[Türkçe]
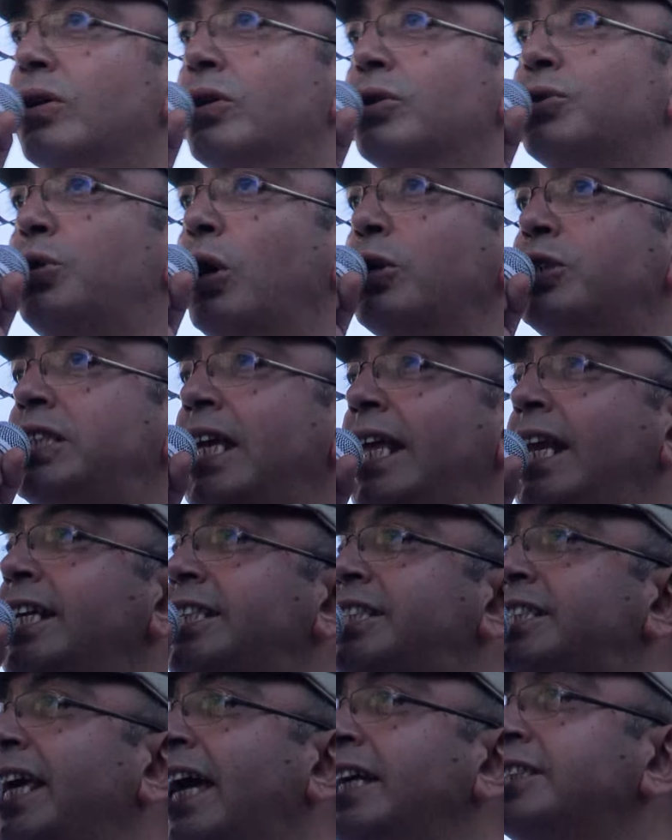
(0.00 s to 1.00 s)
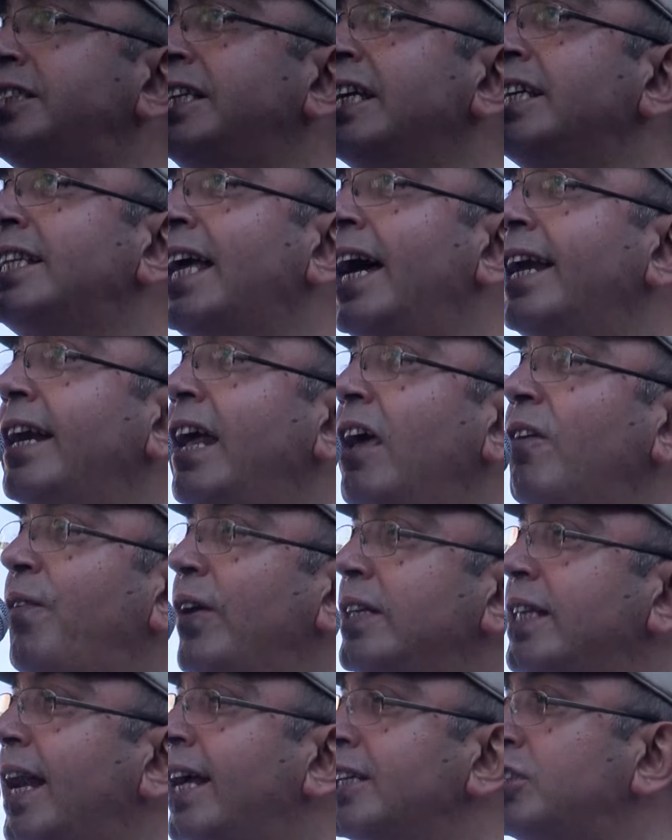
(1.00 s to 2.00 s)
Sosyalist Gençlik Derneği
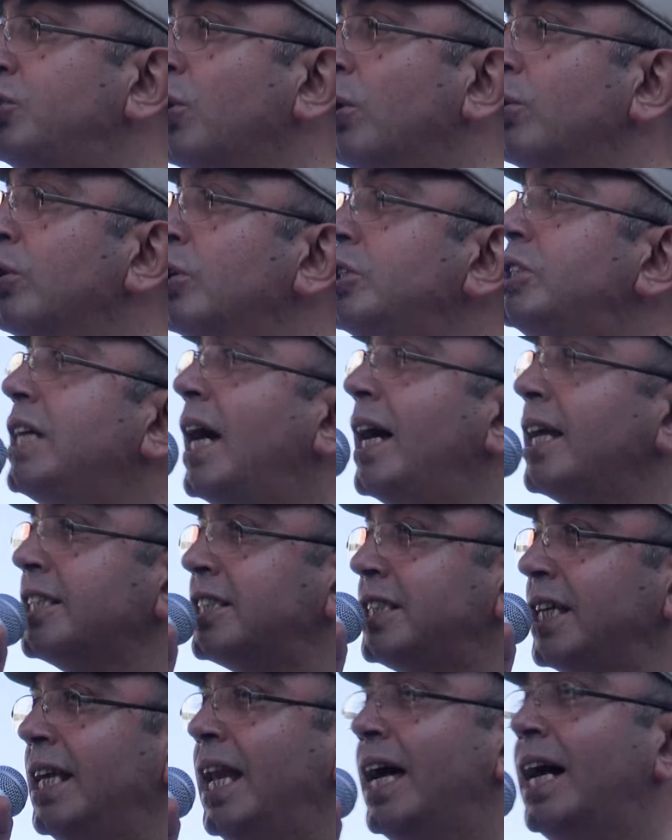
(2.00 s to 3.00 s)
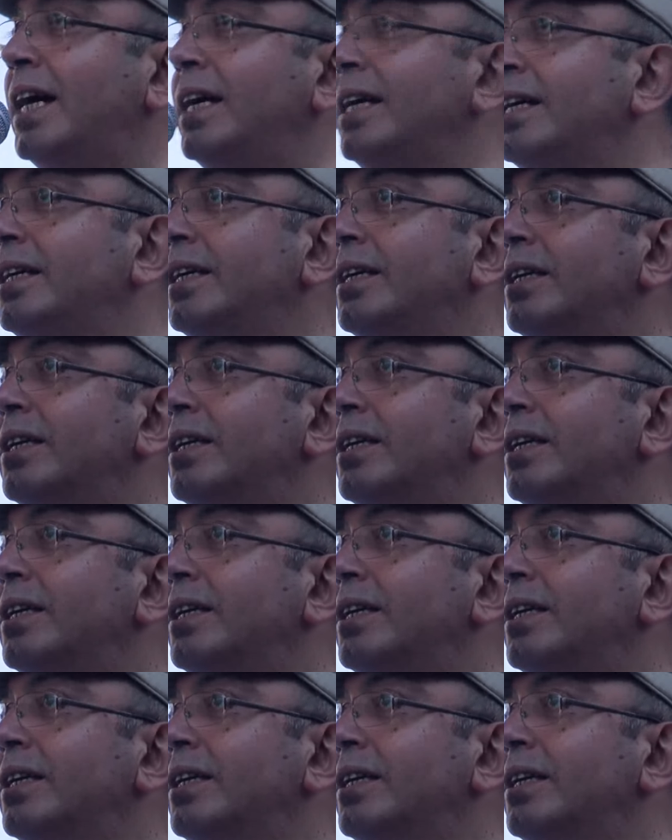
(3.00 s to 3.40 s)
Federasyonu'nun çağrısıyla